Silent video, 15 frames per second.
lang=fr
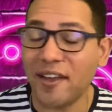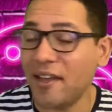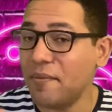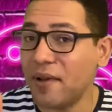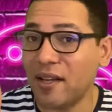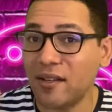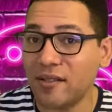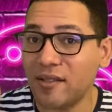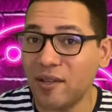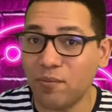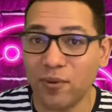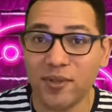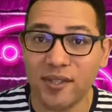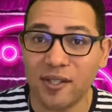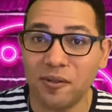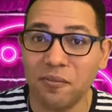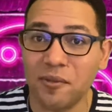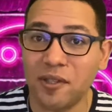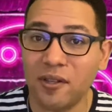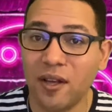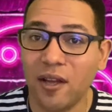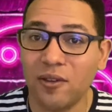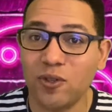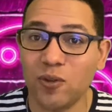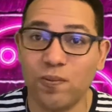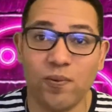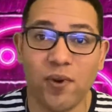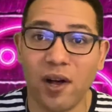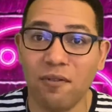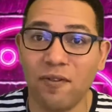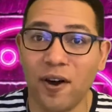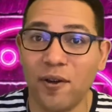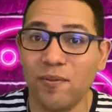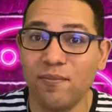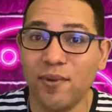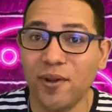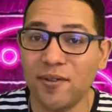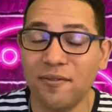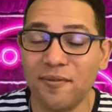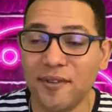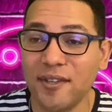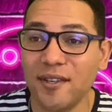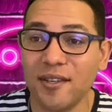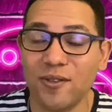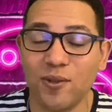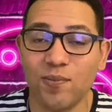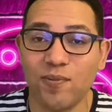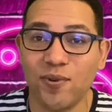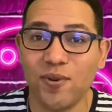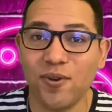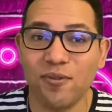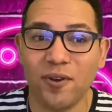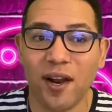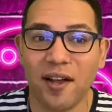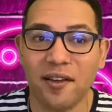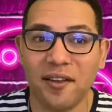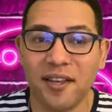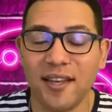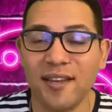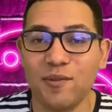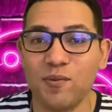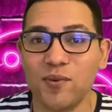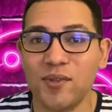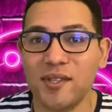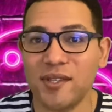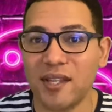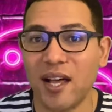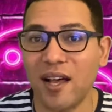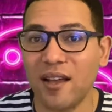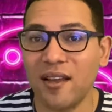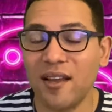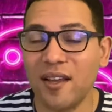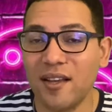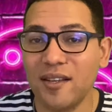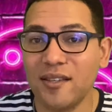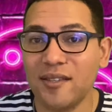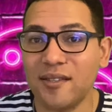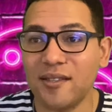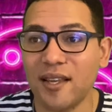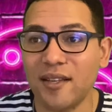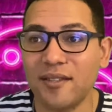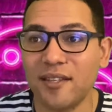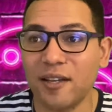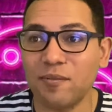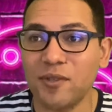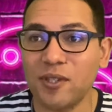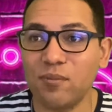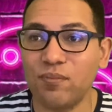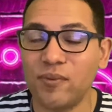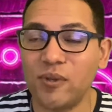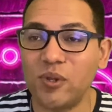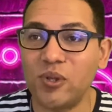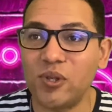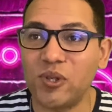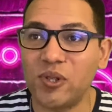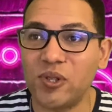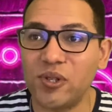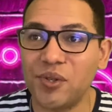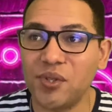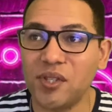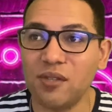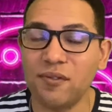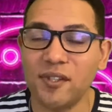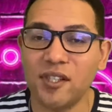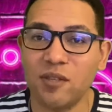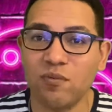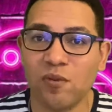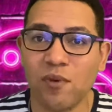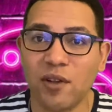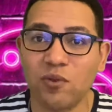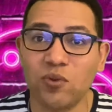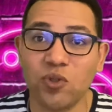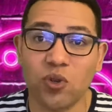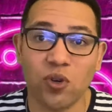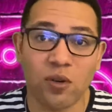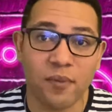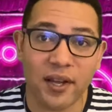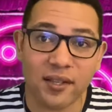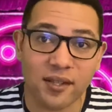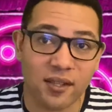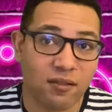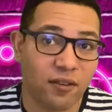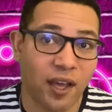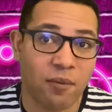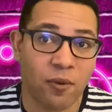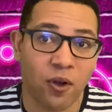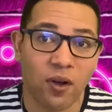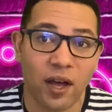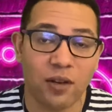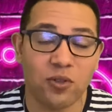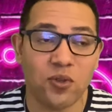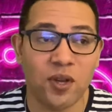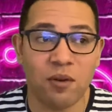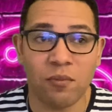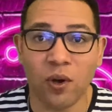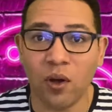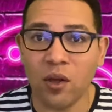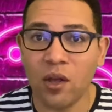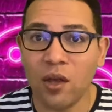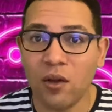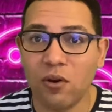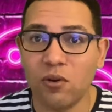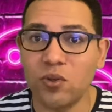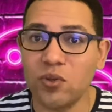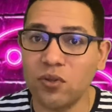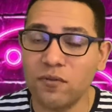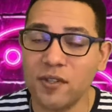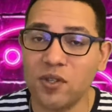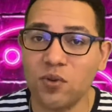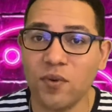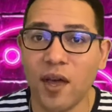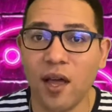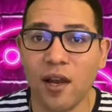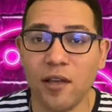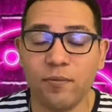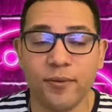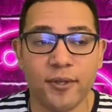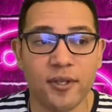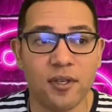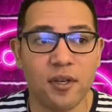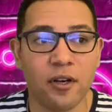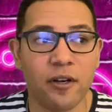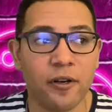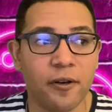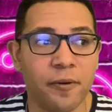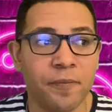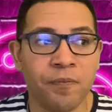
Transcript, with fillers: eh ben, c'est possible. Tu peux avoir une bonne vie, tu peux, voilà. Et donc ça, ça a été un petit peu euh, difficile pour moi. Donc je remercie vraiment actuellement l'audiovisuel et puis euh,